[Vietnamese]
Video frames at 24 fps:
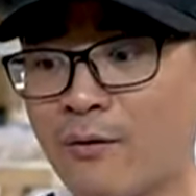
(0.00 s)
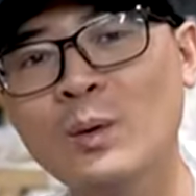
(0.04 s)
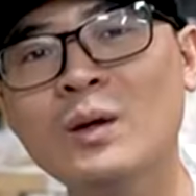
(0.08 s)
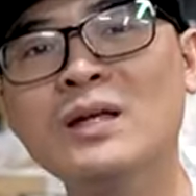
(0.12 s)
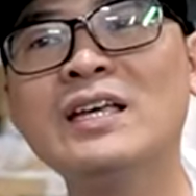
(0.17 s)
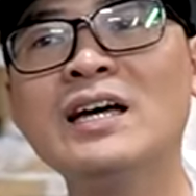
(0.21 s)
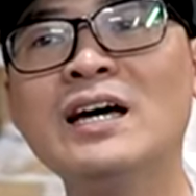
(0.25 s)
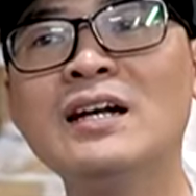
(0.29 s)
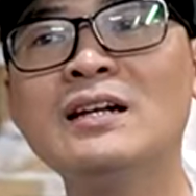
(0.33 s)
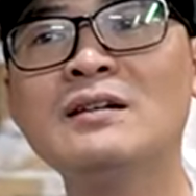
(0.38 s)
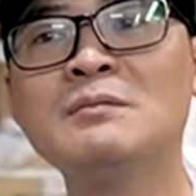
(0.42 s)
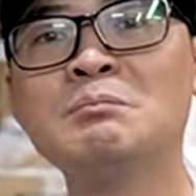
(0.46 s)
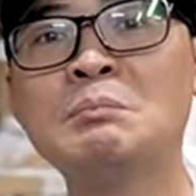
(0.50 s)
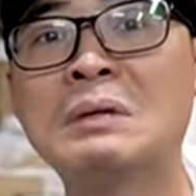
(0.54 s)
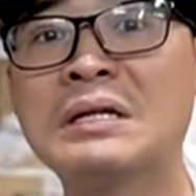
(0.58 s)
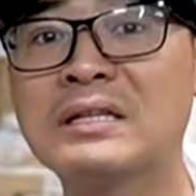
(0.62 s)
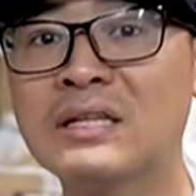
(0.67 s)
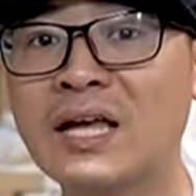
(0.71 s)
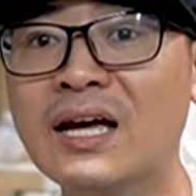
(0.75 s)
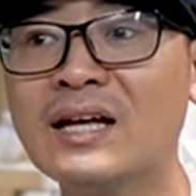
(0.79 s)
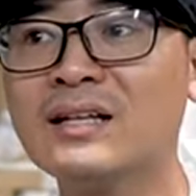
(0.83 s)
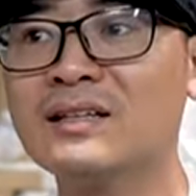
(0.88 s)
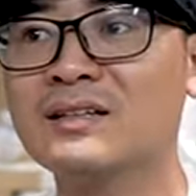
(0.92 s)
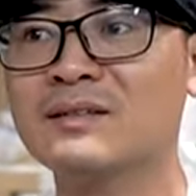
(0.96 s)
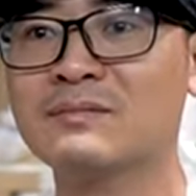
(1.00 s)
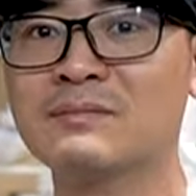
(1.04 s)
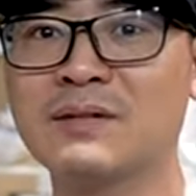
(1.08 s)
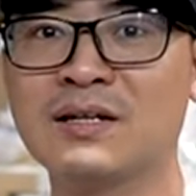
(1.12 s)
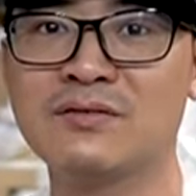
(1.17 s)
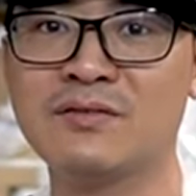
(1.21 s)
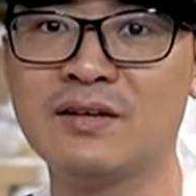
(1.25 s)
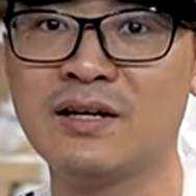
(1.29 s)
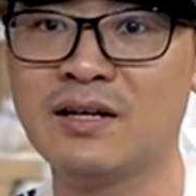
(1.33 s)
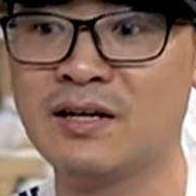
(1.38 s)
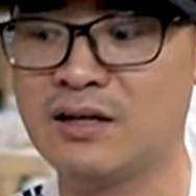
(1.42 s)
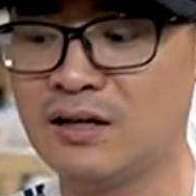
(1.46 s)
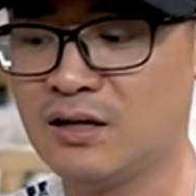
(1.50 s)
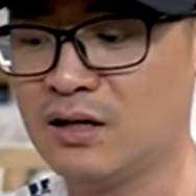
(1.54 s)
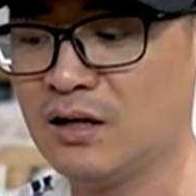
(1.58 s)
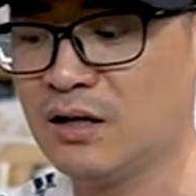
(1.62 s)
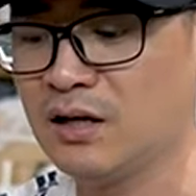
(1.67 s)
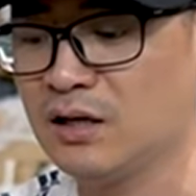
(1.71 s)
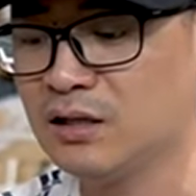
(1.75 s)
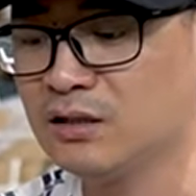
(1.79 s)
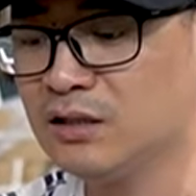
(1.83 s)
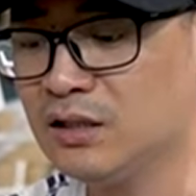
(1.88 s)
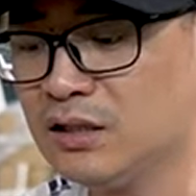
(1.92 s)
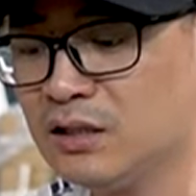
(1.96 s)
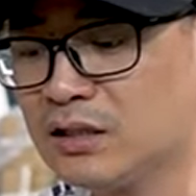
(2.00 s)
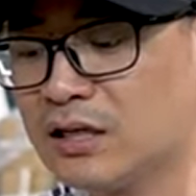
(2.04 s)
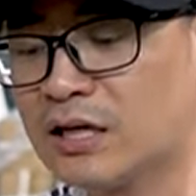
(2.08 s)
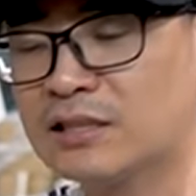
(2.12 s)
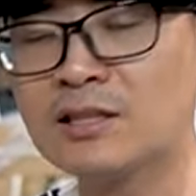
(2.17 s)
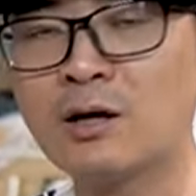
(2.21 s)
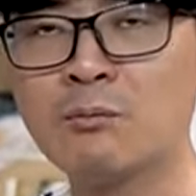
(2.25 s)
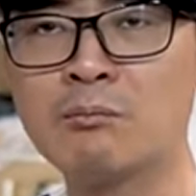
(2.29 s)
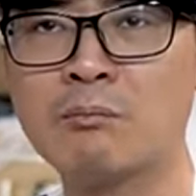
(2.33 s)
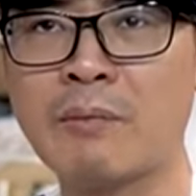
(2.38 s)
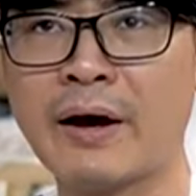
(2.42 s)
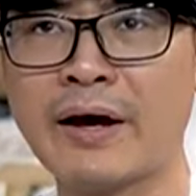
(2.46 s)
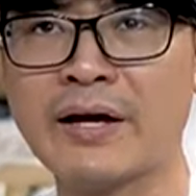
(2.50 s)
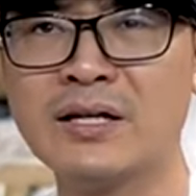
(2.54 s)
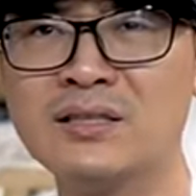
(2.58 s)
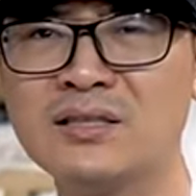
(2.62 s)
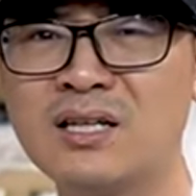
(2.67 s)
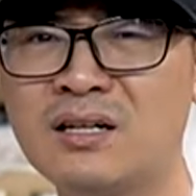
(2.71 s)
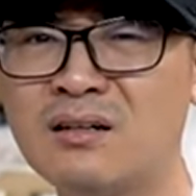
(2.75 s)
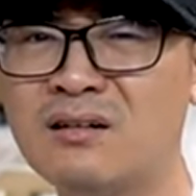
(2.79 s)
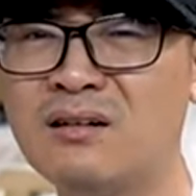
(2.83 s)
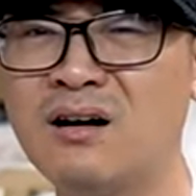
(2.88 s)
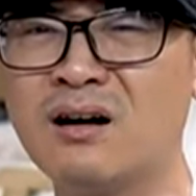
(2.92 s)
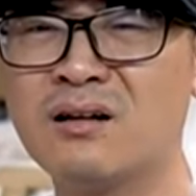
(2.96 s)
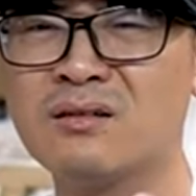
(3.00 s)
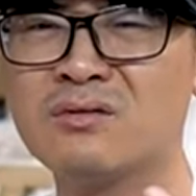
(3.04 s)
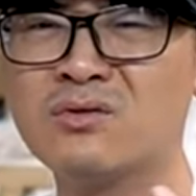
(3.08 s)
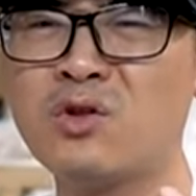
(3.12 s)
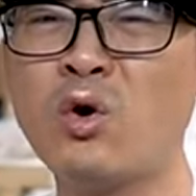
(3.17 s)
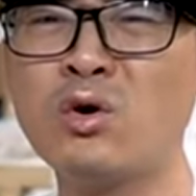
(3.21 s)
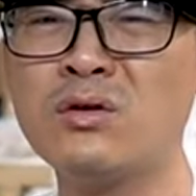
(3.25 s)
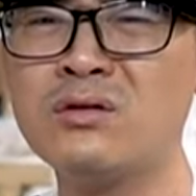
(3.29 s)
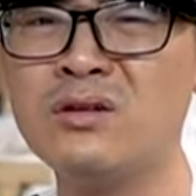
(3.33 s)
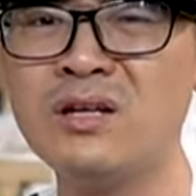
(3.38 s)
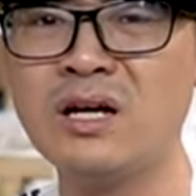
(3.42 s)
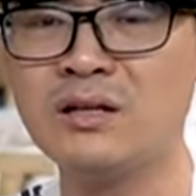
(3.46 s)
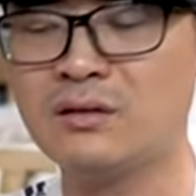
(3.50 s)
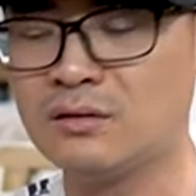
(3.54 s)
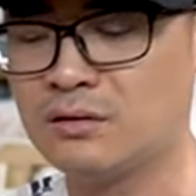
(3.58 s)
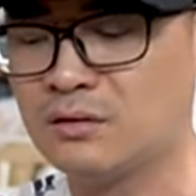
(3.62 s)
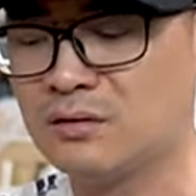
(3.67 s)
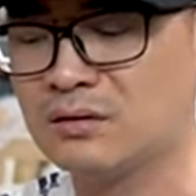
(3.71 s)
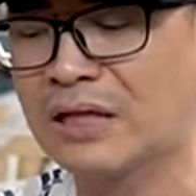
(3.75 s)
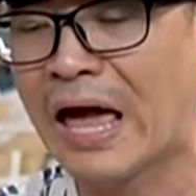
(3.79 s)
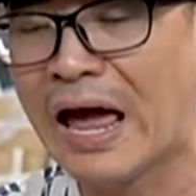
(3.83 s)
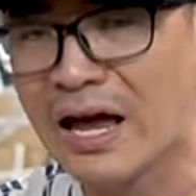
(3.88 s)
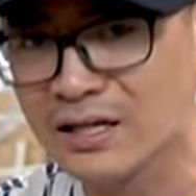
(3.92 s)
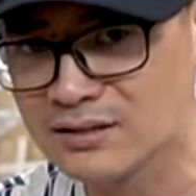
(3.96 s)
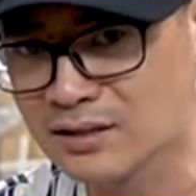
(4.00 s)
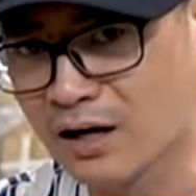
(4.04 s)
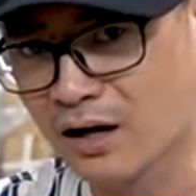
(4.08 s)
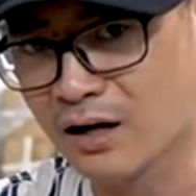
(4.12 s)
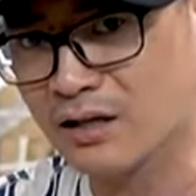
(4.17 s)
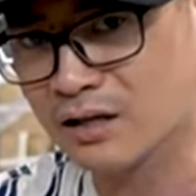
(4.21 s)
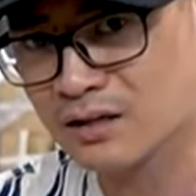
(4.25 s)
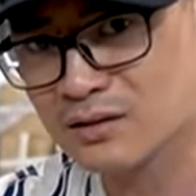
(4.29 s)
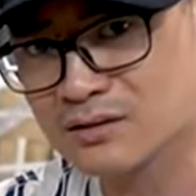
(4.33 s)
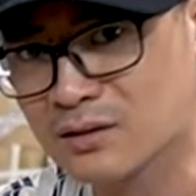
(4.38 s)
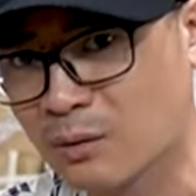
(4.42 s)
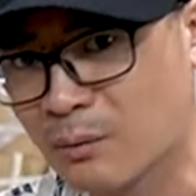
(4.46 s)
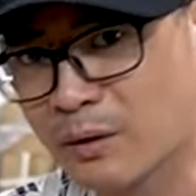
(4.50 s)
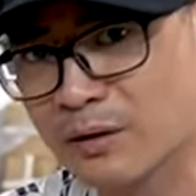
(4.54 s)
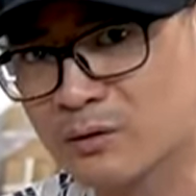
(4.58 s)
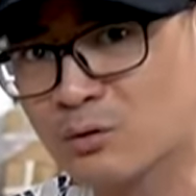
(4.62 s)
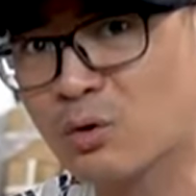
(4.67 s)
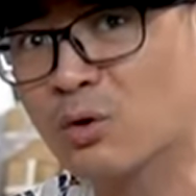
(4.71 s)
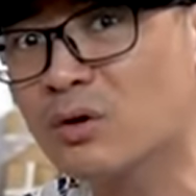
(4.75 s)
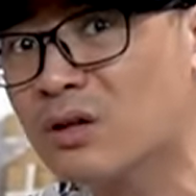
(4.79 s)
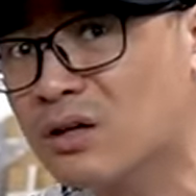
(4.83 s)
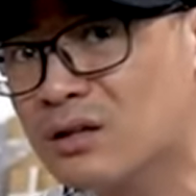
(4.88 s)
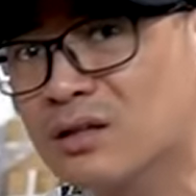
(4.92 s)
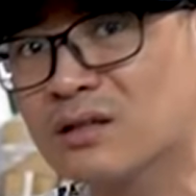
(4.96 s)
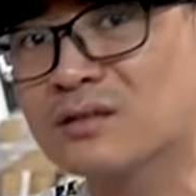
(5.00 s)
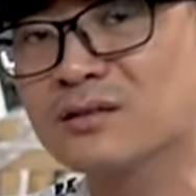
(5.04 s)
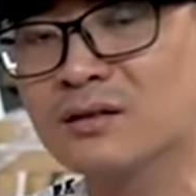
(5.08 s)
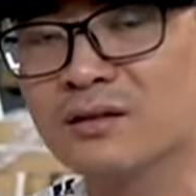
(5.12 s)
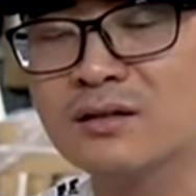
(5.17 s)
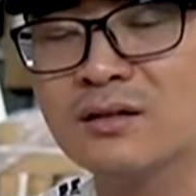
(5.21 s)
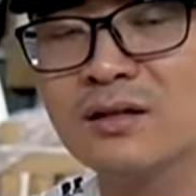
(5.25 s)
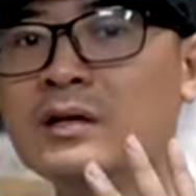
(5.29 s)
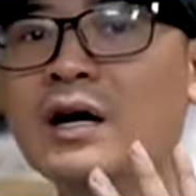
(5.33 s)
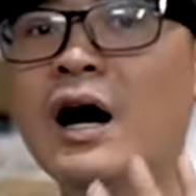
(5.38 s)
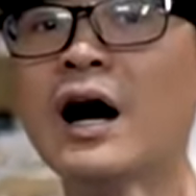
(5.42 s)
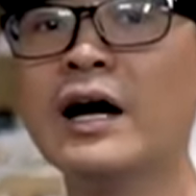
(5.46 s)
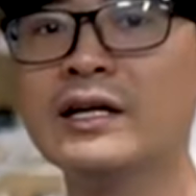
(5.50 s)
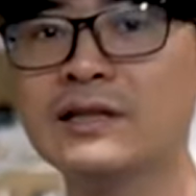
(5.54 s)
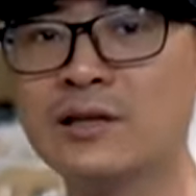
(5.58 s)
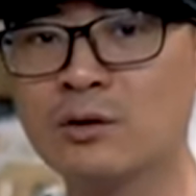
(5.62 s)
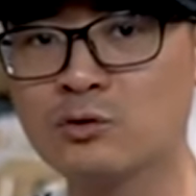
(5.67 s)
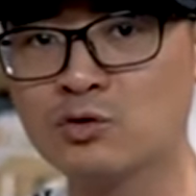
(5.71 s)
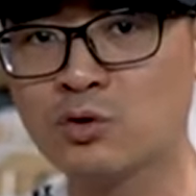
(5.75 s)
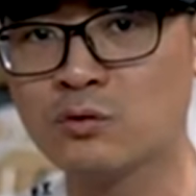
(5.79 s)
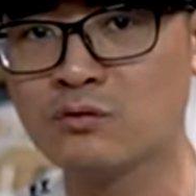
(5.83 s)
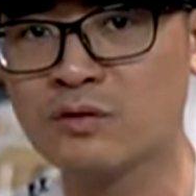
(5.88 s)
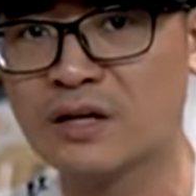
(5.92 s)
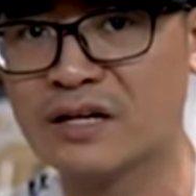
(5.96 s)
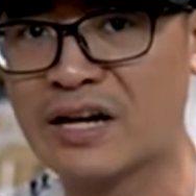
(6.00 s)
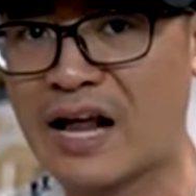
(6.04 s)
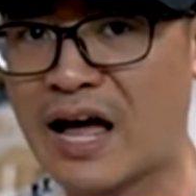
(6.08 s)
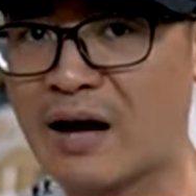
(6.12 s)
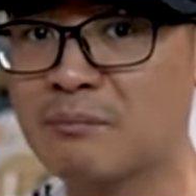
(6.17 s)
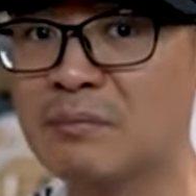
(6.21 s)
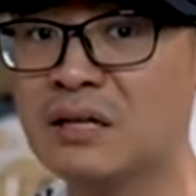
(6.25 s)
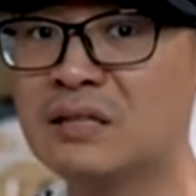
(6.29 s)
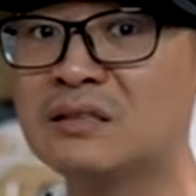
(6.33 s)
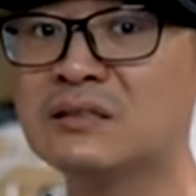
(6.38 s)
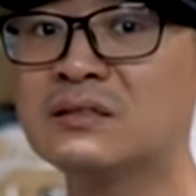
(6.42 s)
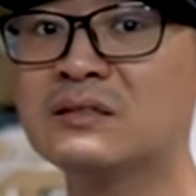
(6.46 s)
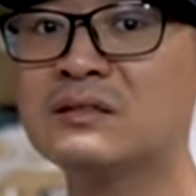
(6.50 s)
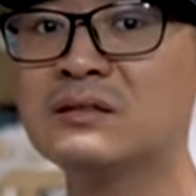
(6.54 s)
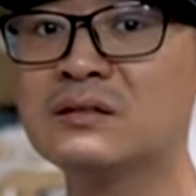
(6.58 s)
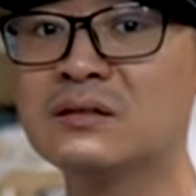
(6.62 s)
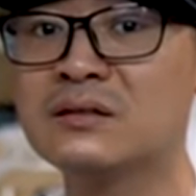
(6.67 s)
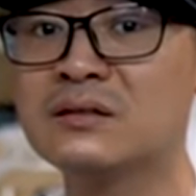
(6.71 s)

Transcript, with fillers: Tuy nhiên mình thích bởi vì những cái dòng máy chất lượng tốt nhất thế giới, dòng này tốt nhất thế giới, người tiêu dùng Việt Nam mình